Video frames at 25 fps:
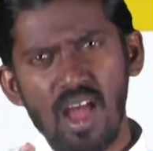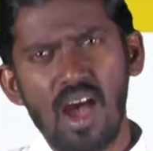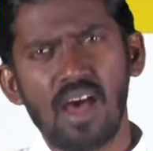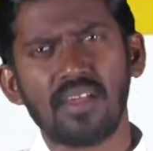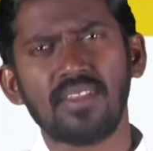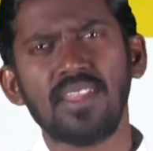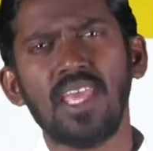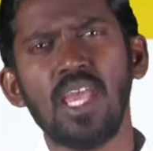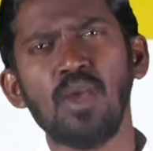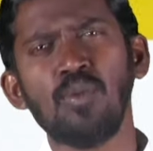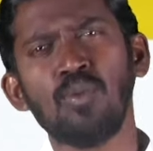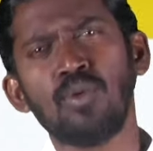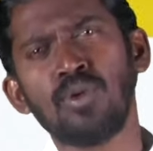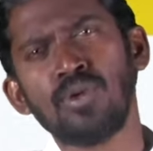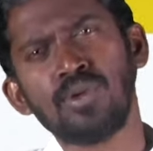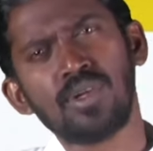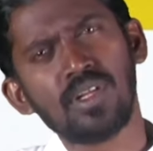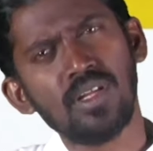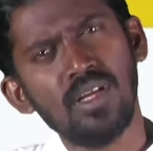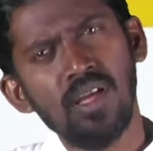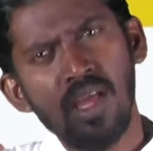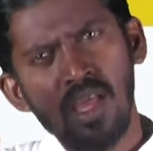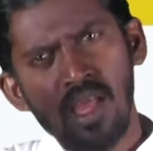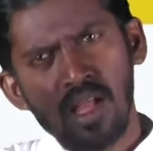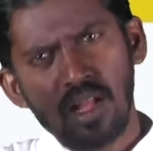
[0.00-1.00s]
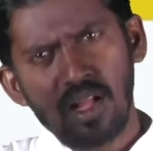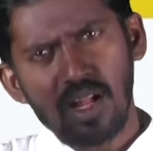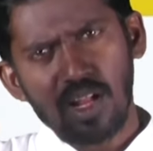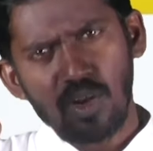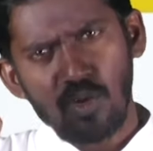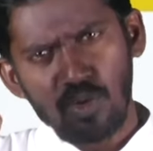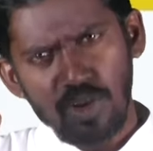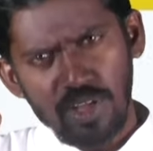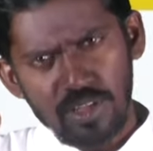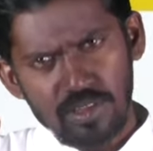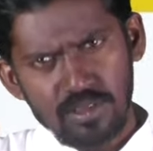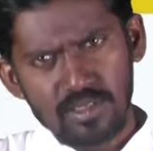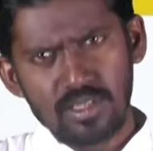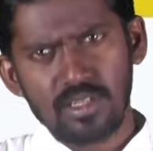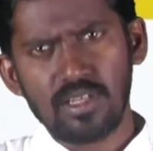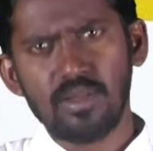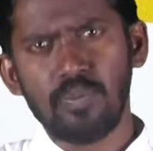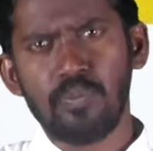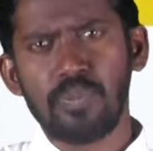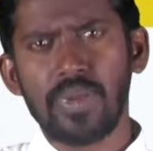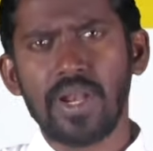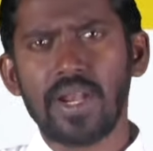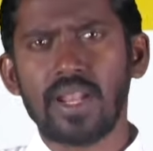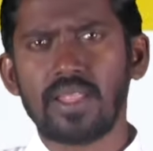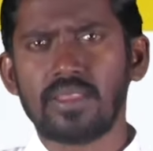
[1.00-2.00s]
அதே ஒன்று கடவுளுடைய
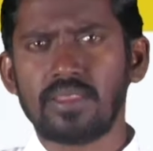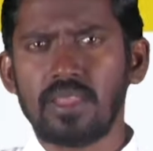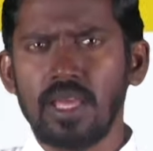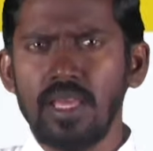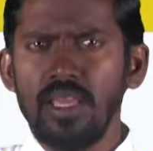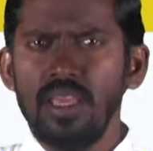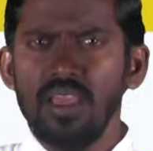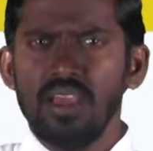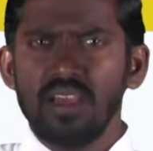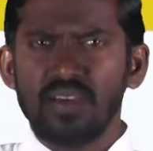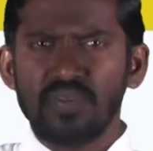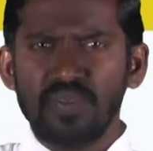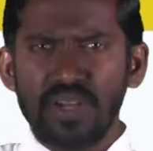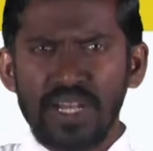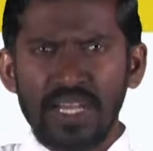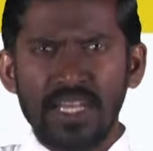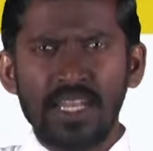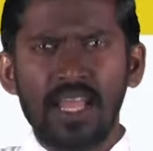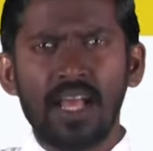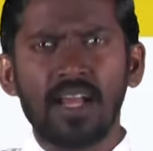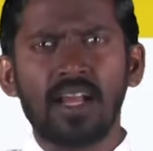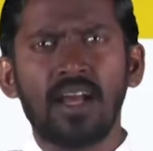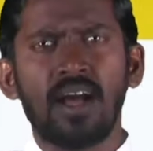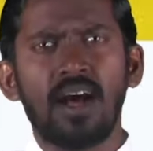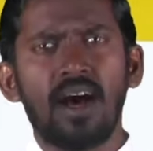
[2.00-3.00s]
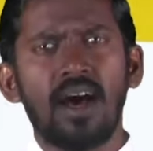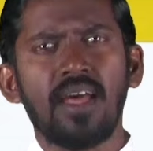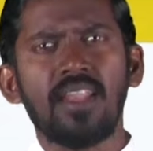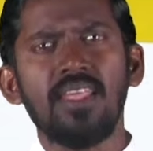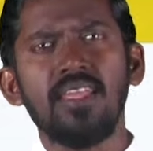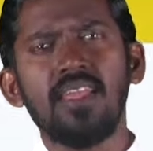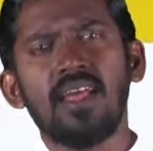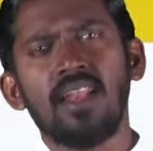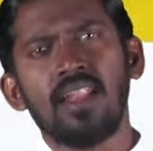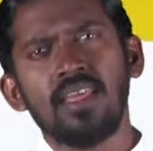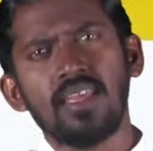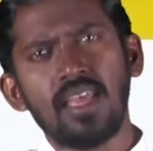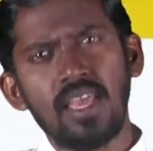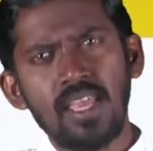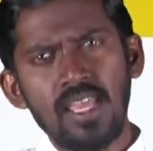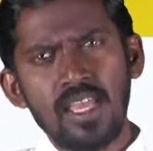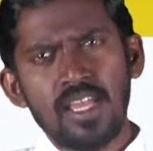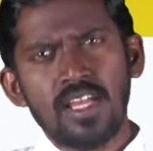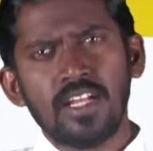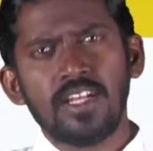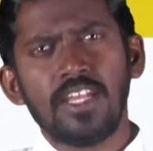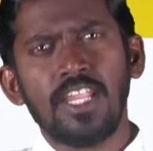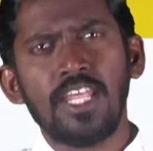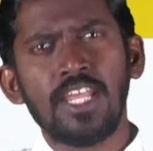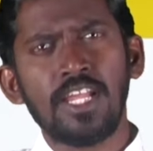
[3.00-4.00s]
திருப்பிடத்தை விண்ணக அரியணையை
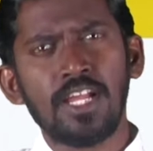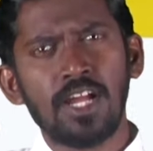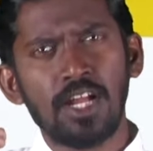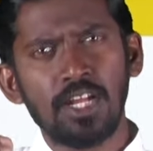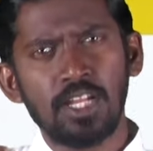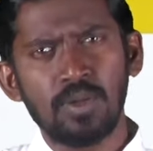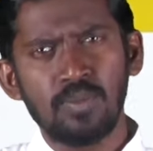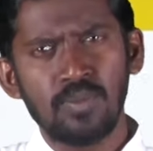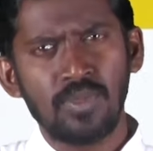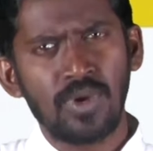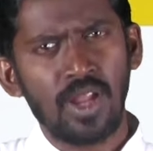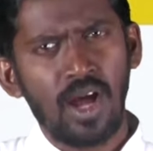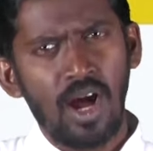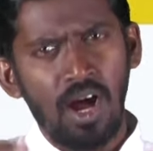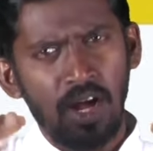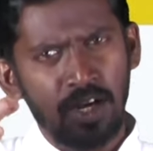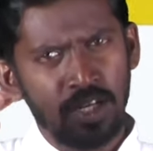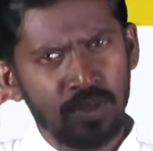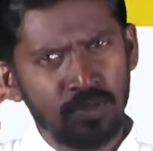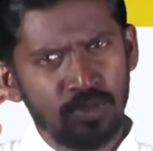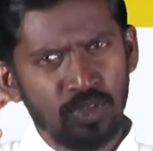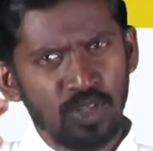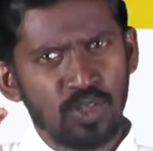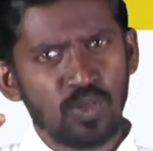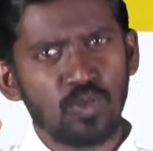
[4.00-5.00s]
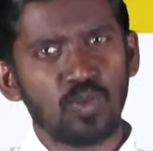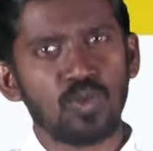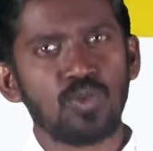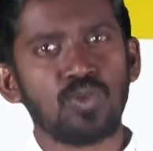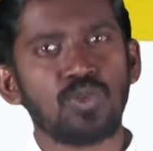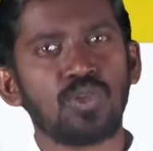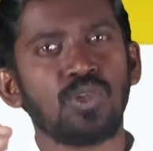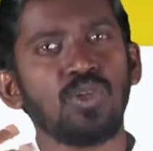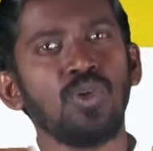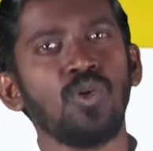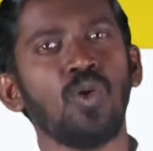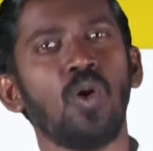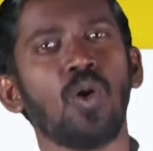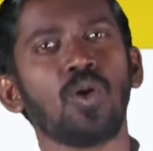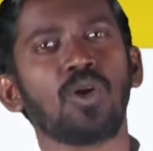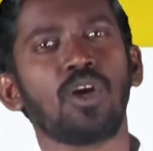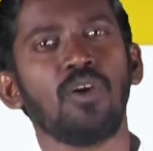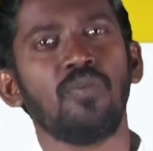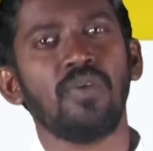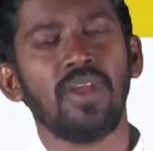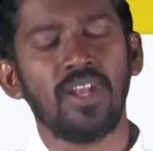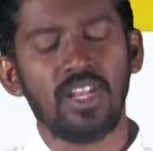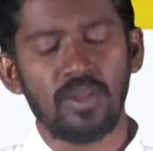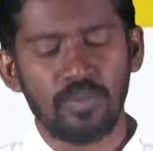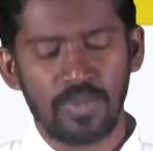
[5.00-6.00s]
நீங்களும் நானும் உற்று நோக்க
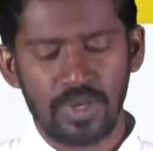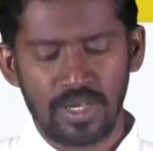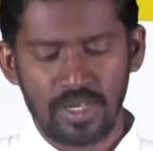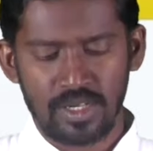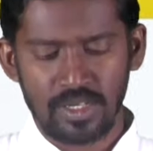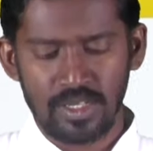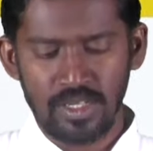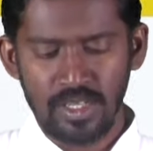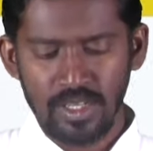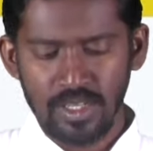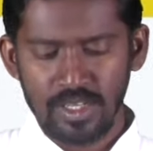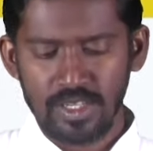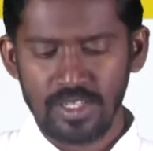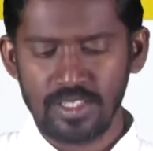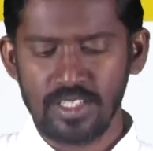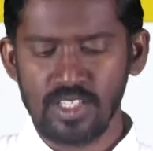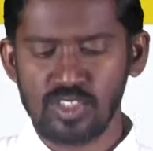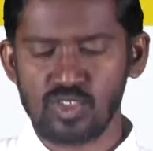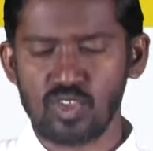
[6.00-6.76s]
வேண்டும் என்று இது